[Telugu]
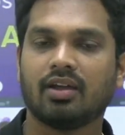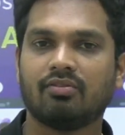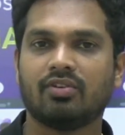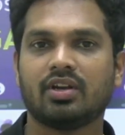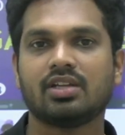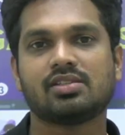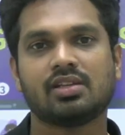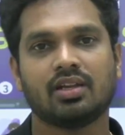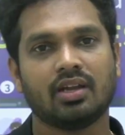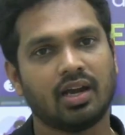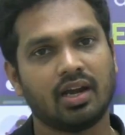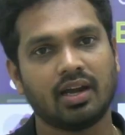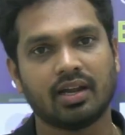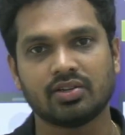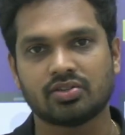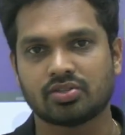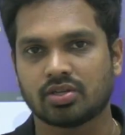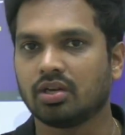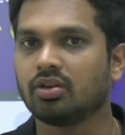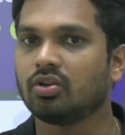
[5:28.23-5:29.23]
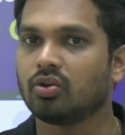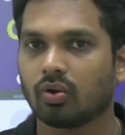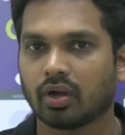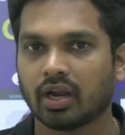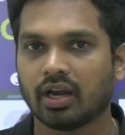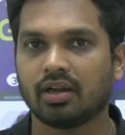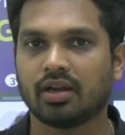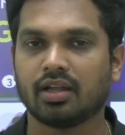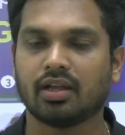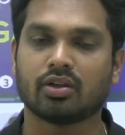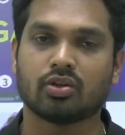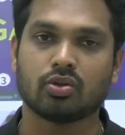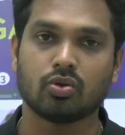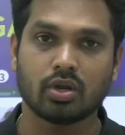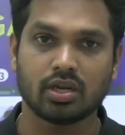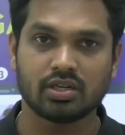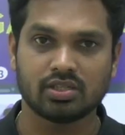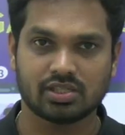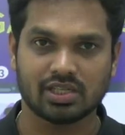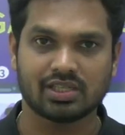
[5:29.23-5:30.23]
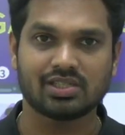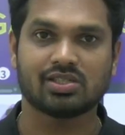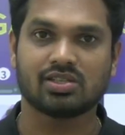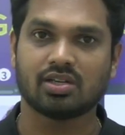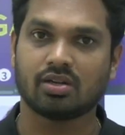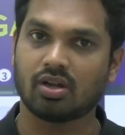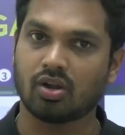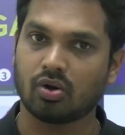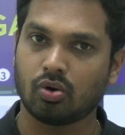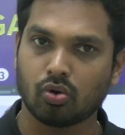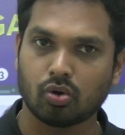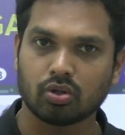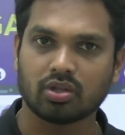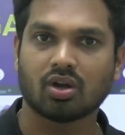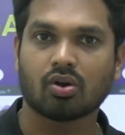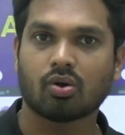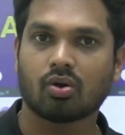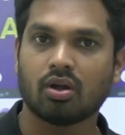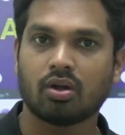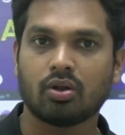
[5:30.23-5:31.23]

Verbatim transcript: ఎవ్రీ సింగిల్ డెసిషన్ యూ కెన్ టేక్ యూ కెన్ జస్ట్ నో ద